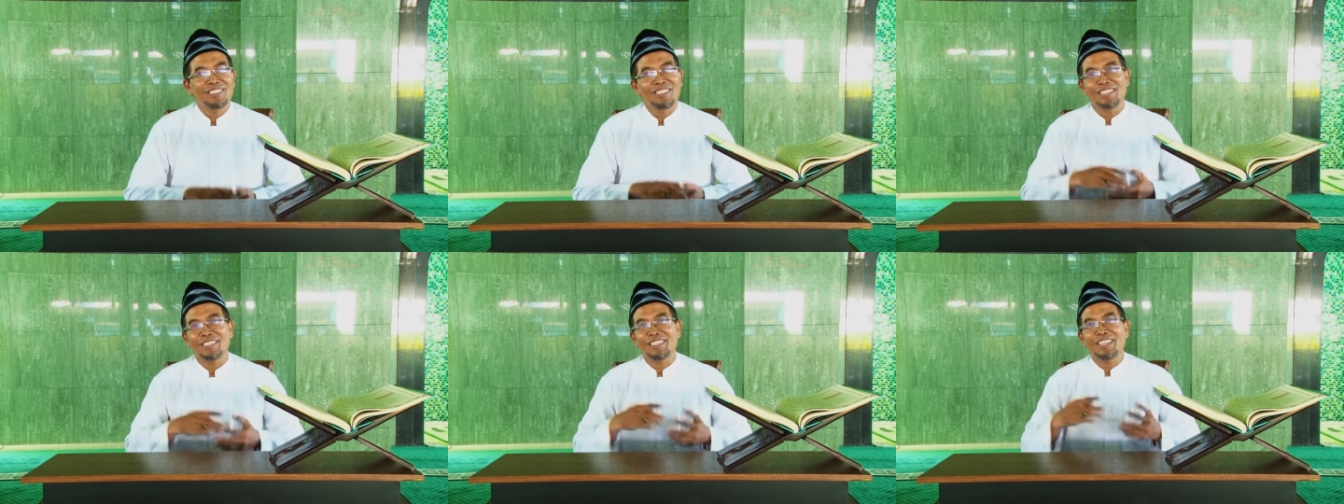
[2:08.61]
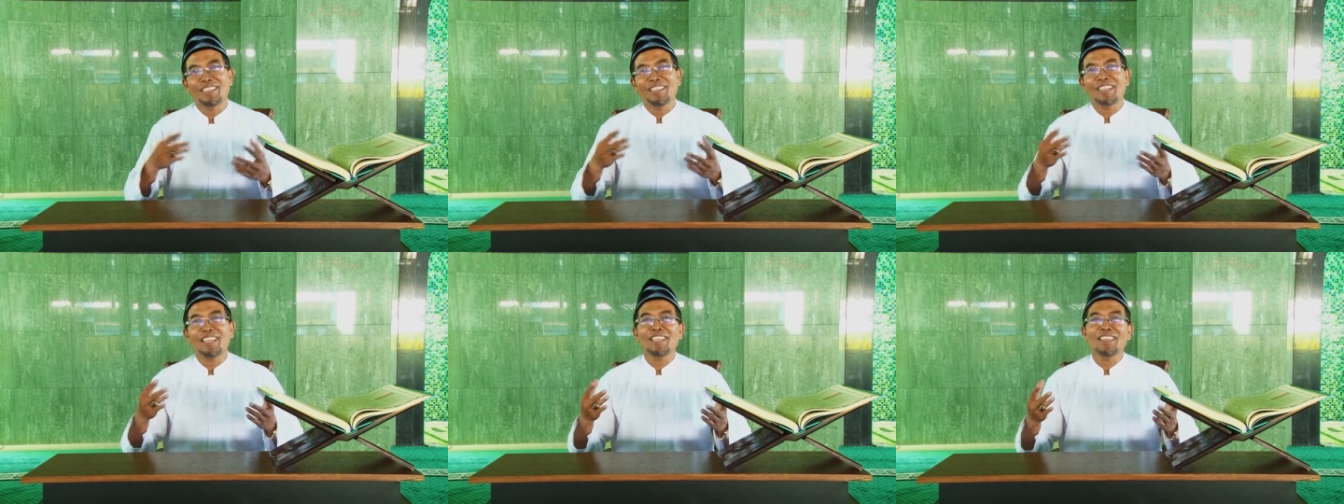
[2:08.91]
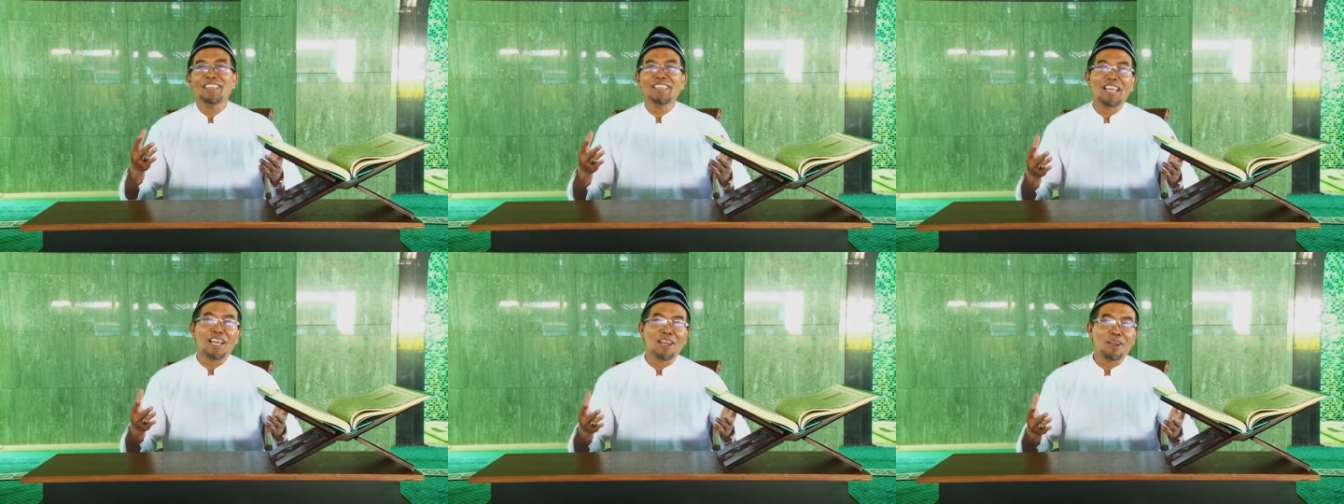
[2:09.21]
Ternyata
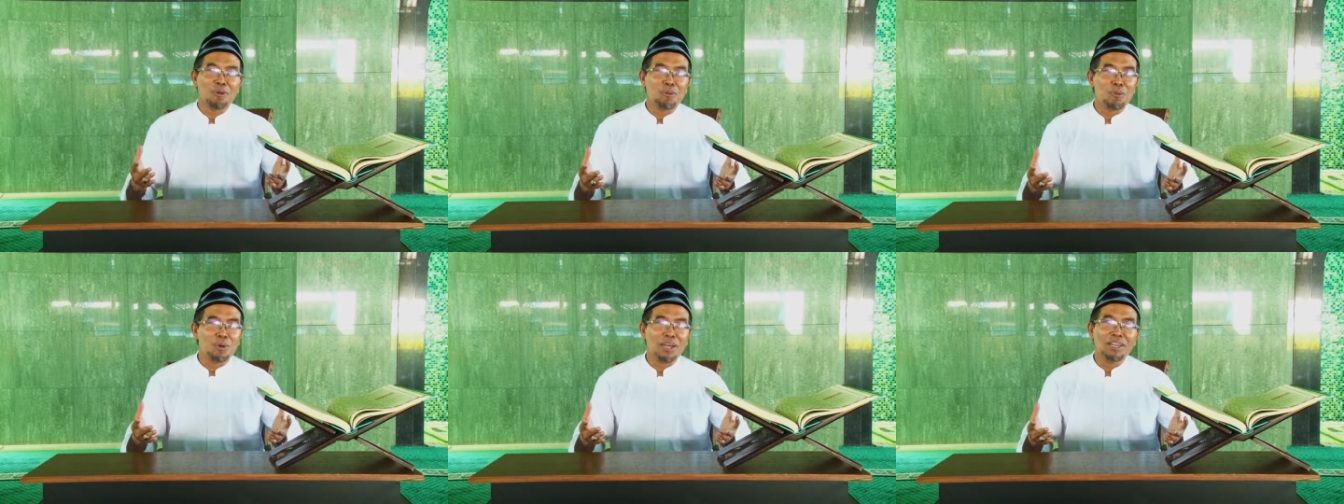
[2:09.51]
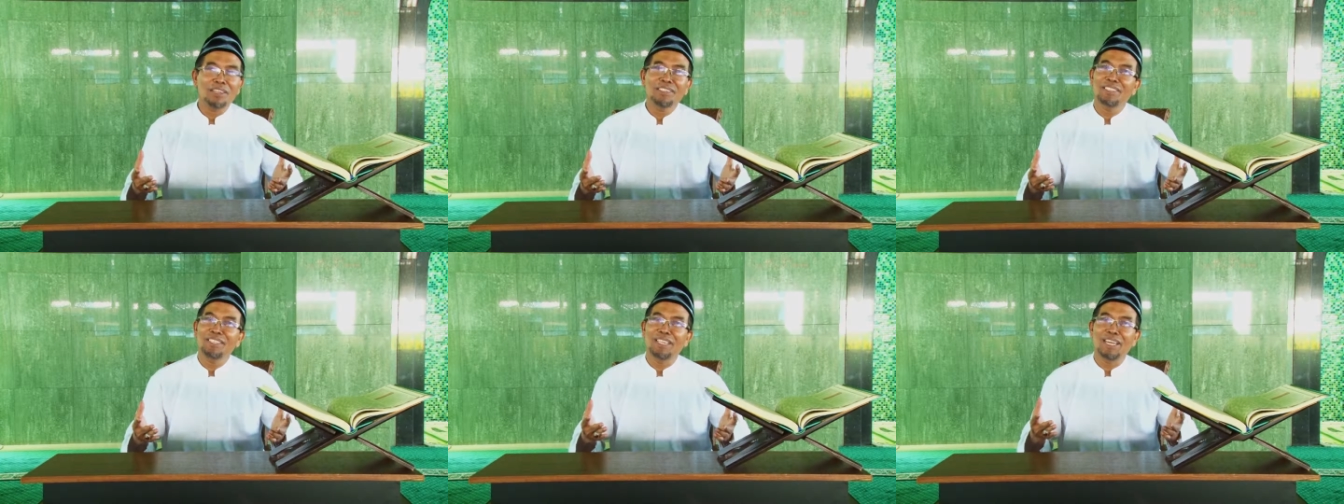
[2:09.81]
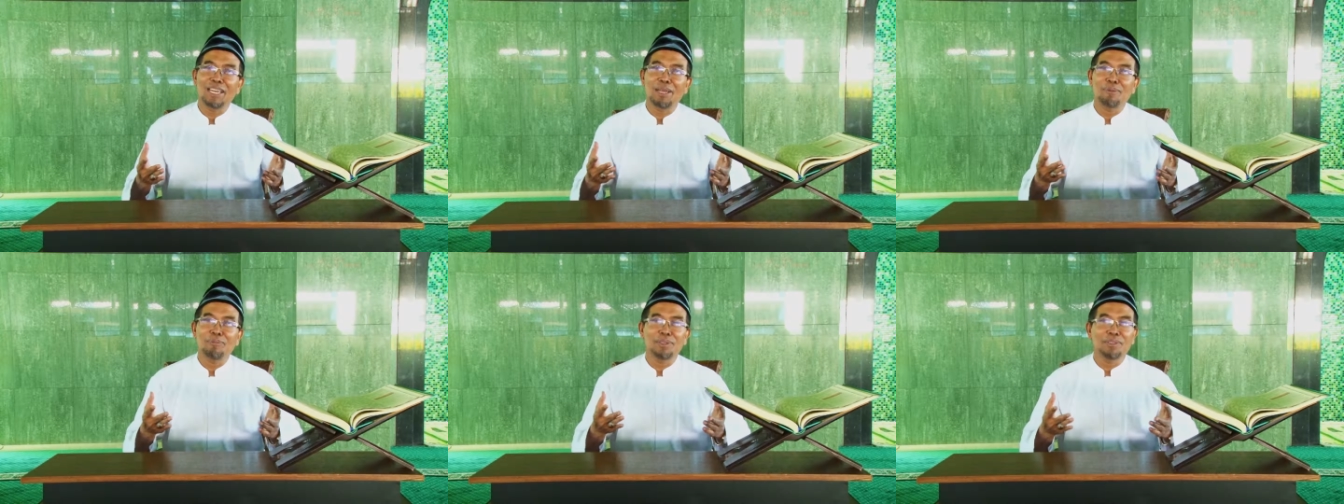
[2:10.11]
takwa di
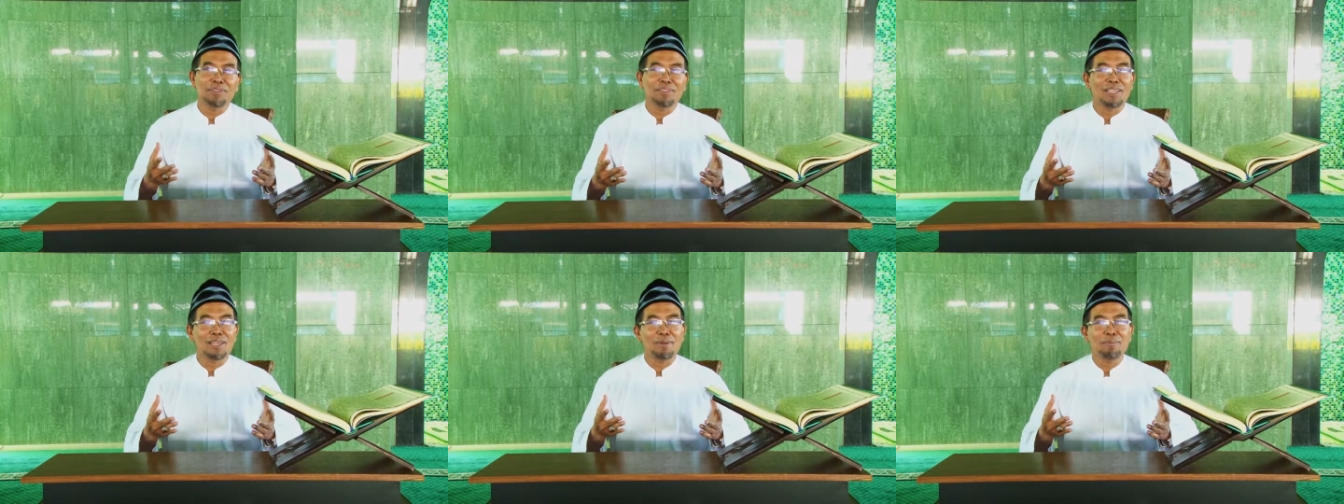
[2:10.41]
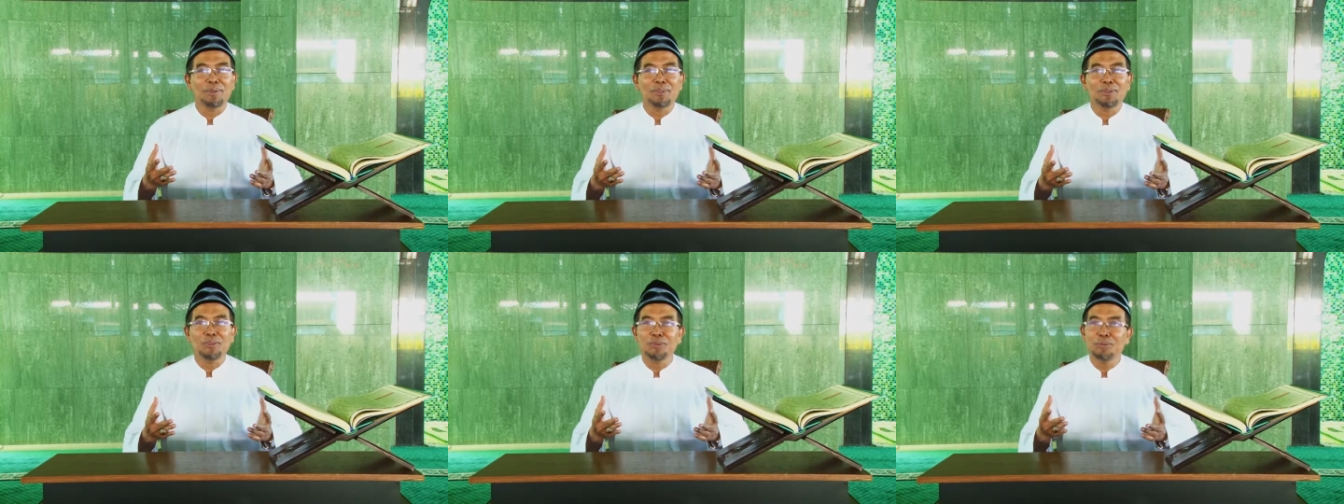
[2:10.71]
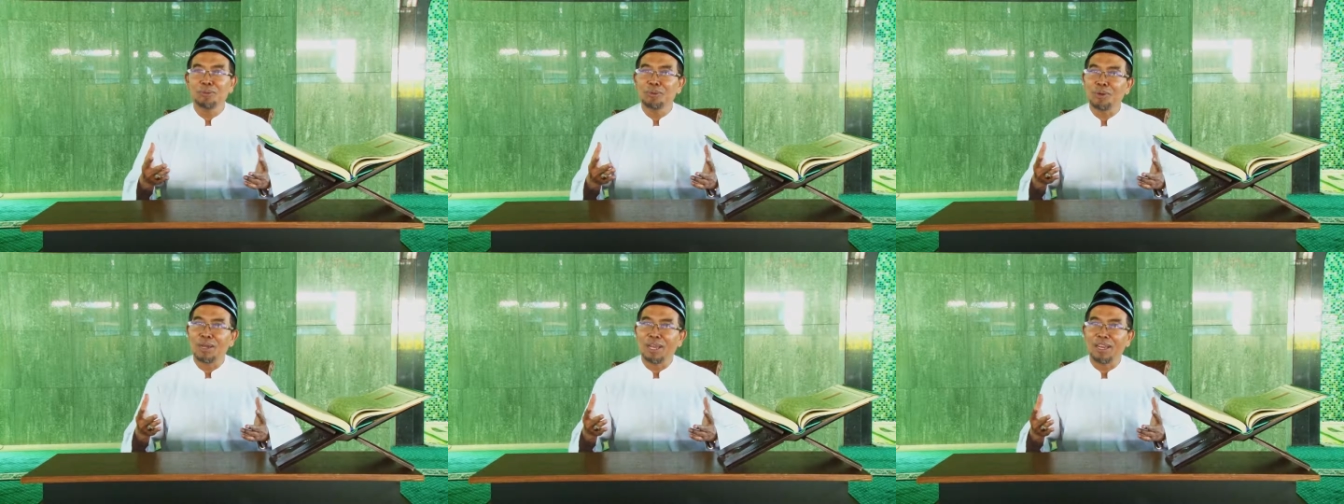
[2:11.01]
dalam Islam
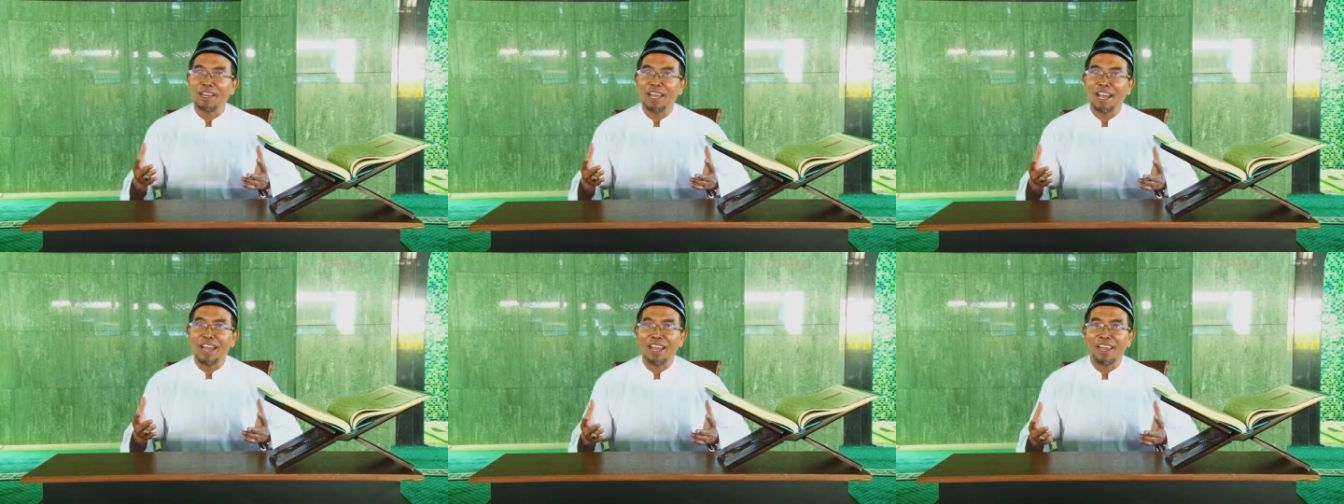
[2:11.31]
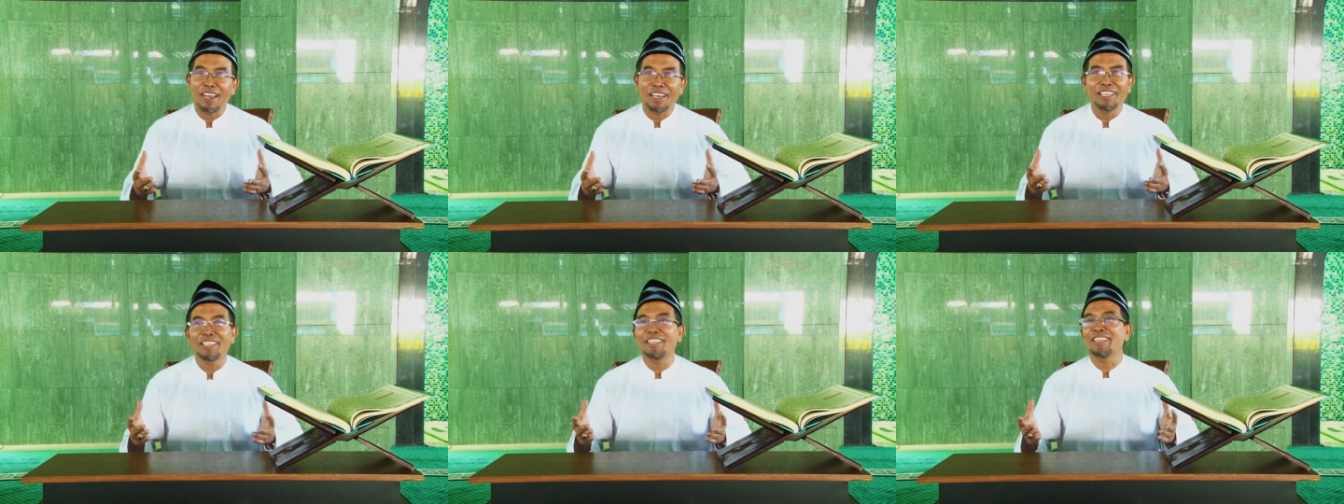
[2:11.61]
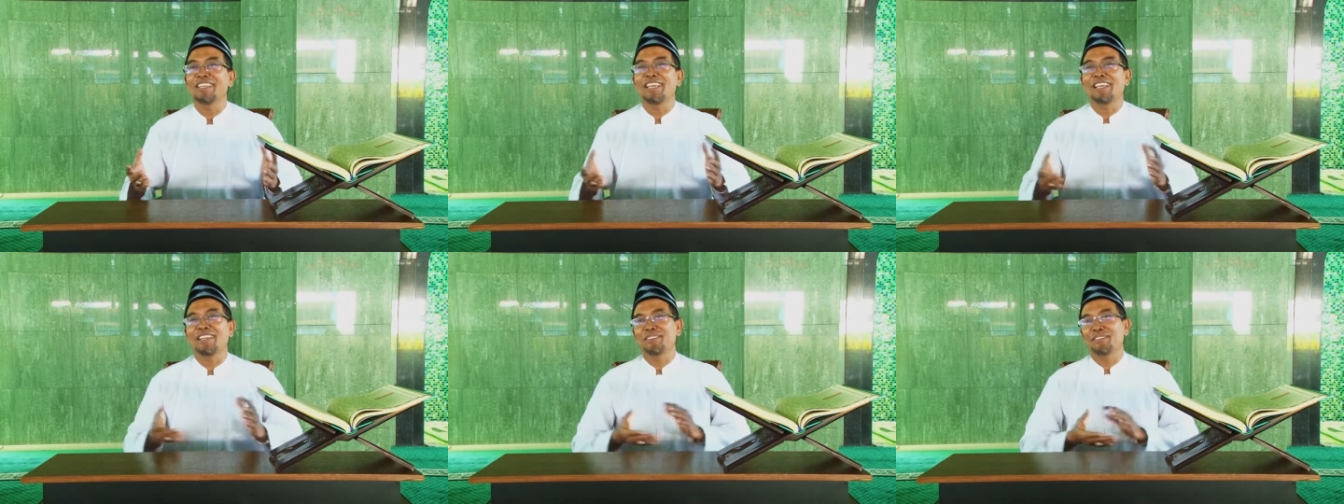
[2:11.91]
itu bukan
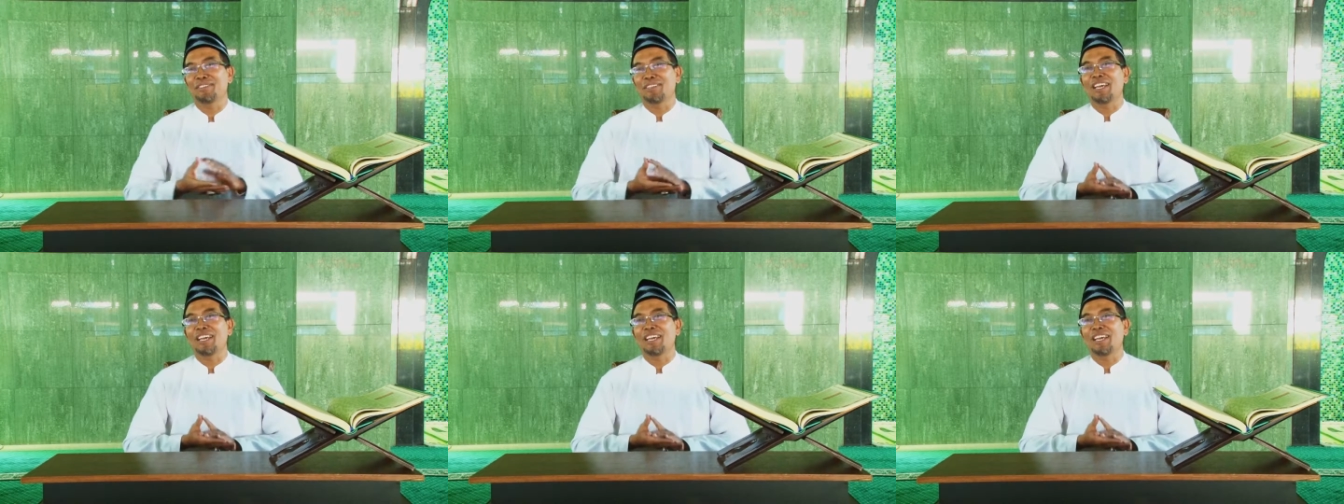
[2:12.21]
akhir dari